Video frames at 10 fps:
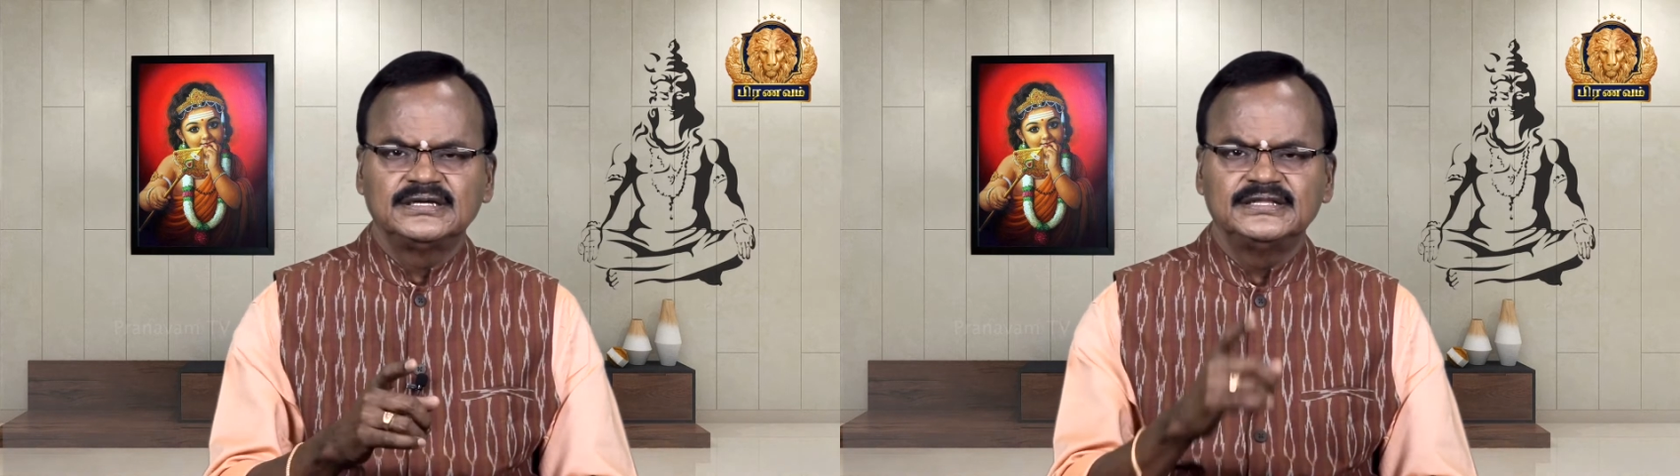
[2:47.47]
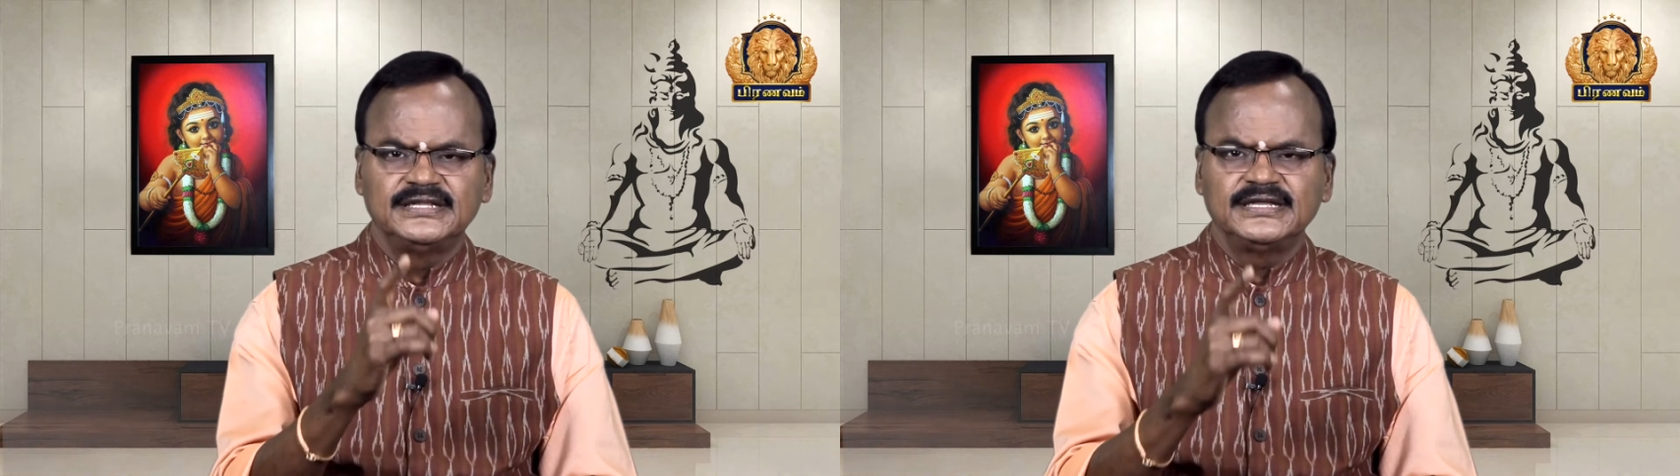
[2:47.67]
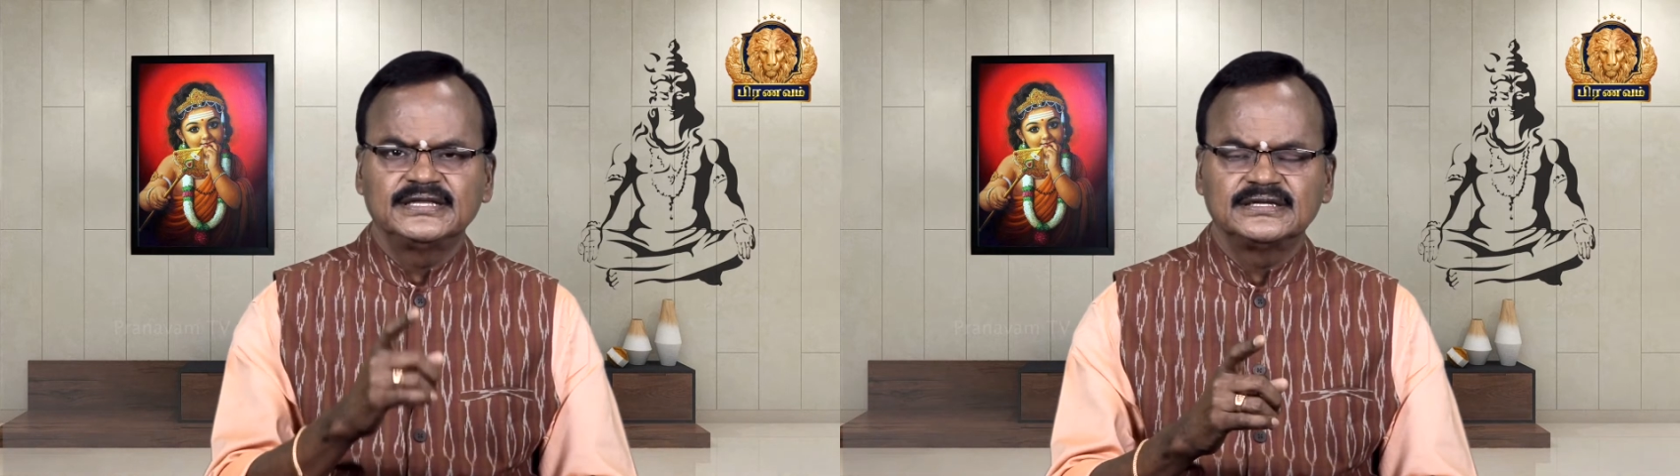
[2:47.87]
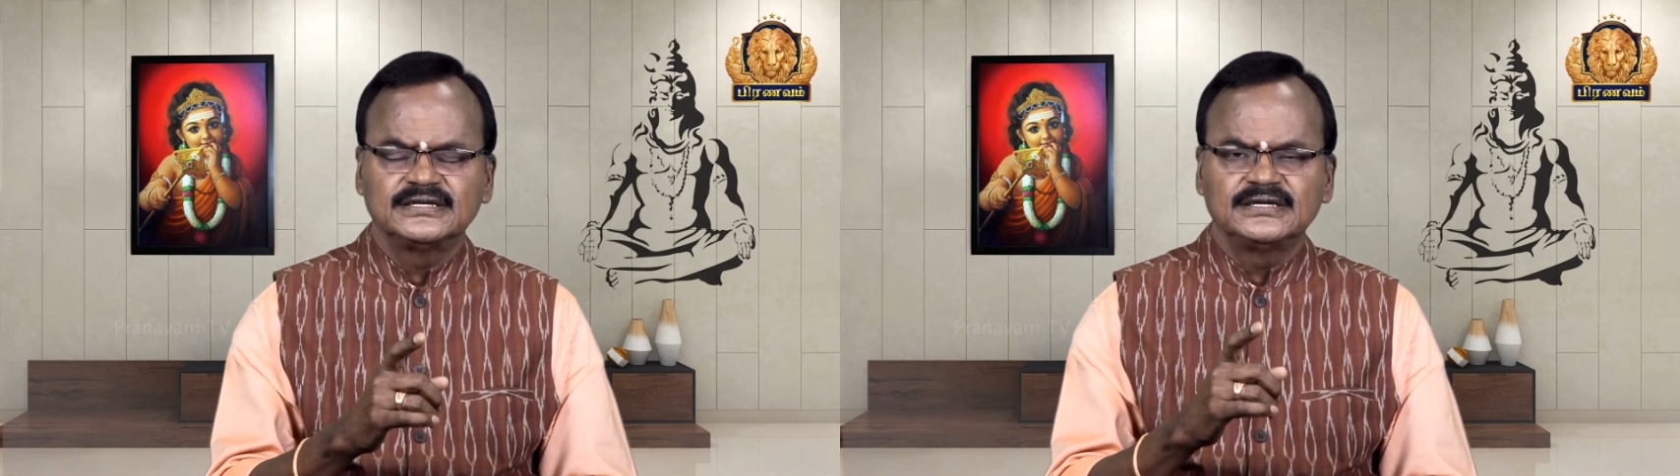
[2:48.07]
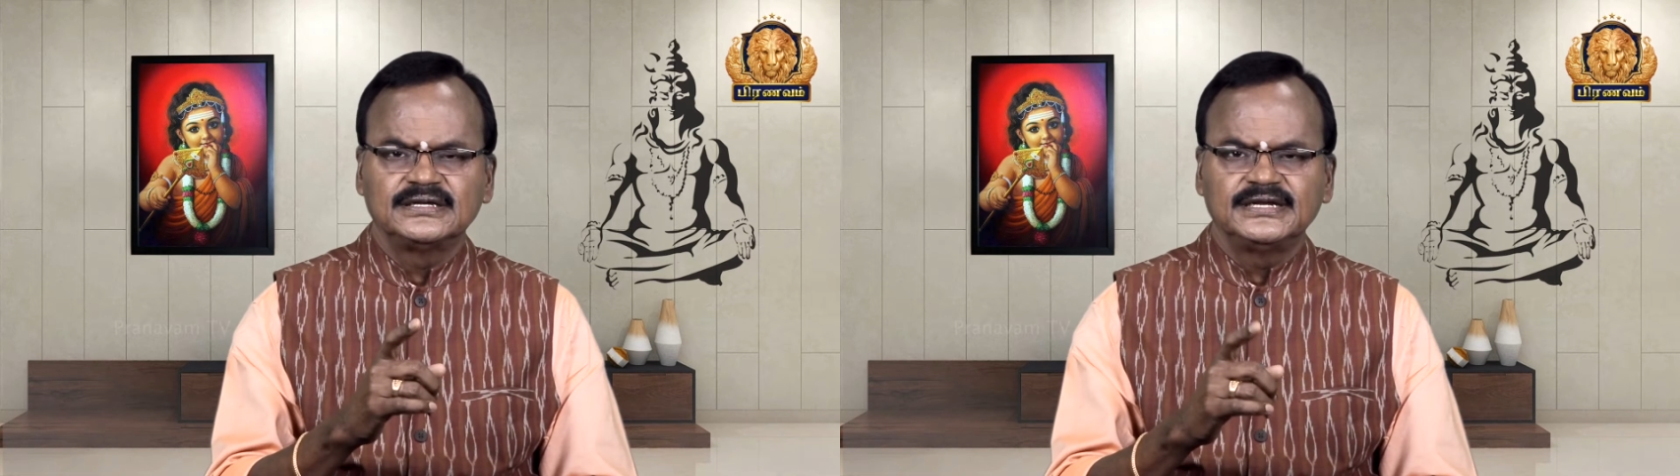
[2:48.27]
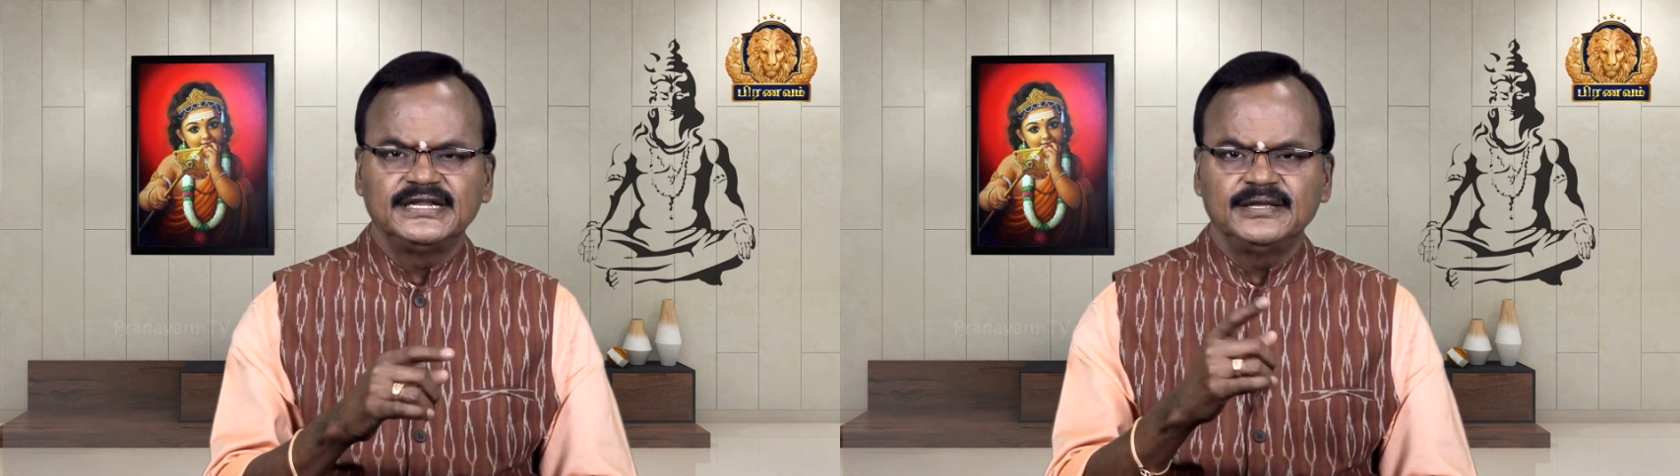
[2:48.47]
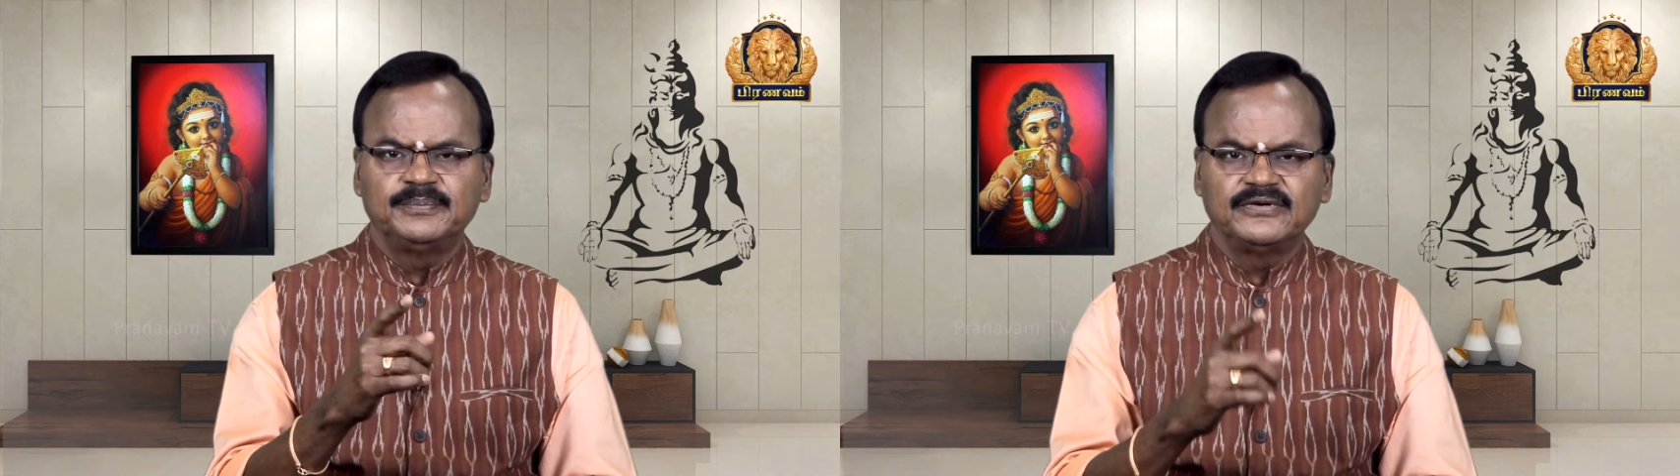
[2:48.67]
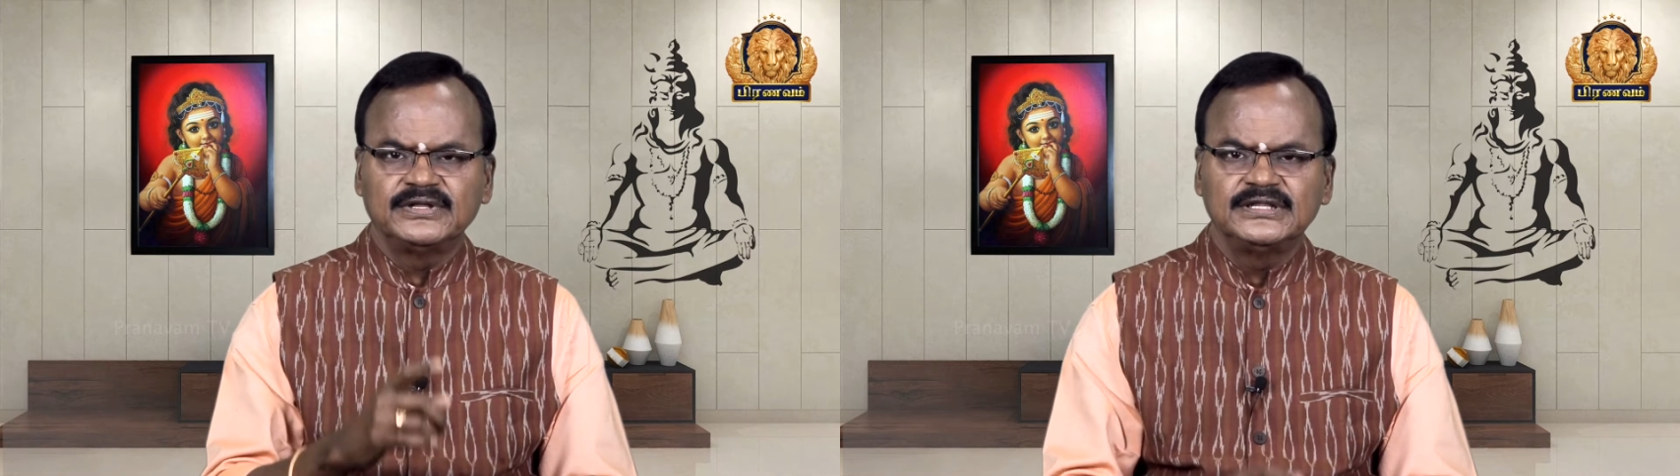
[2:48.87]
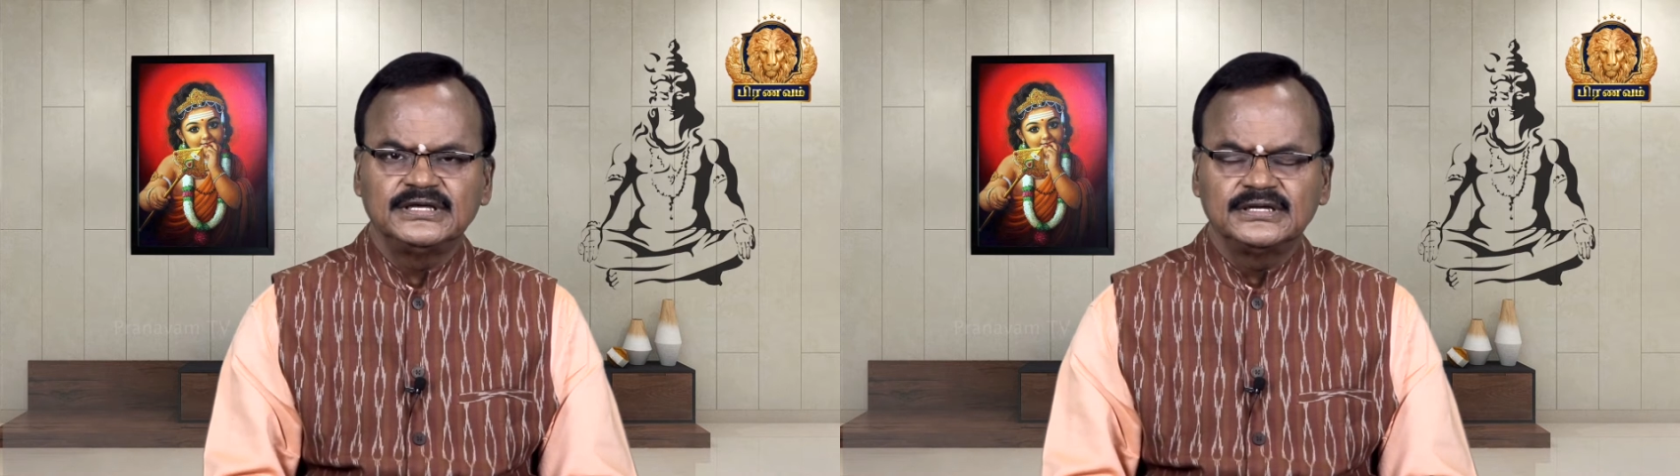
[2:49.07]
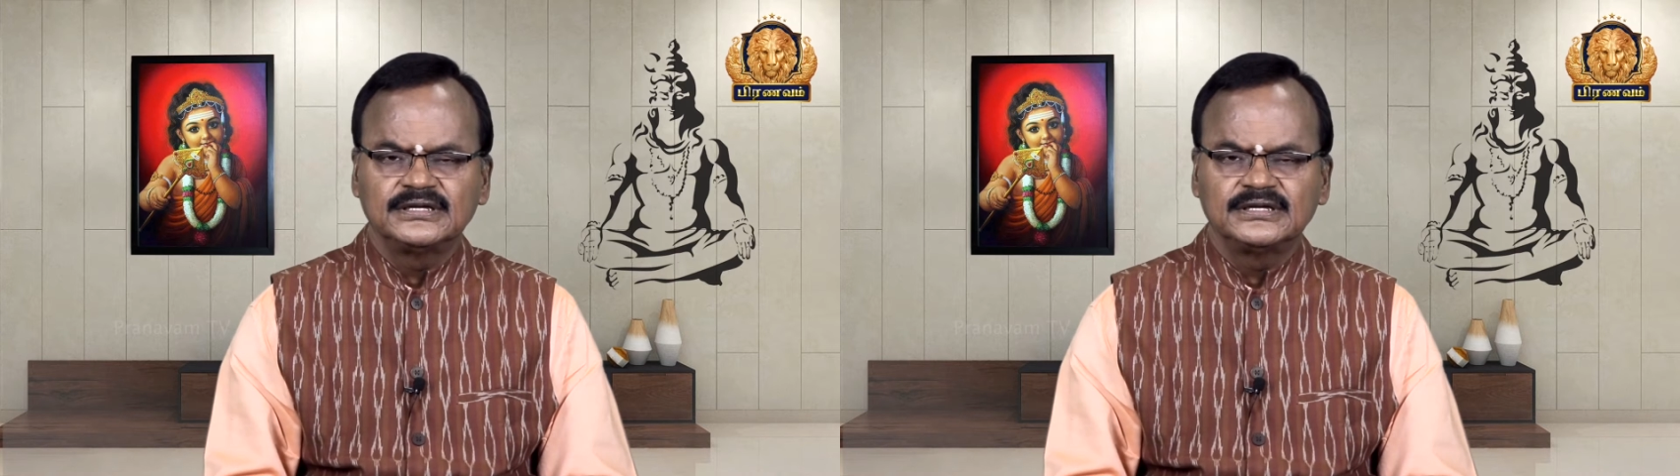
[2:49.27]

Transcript: எந்திரி நீ இப்போ வந்து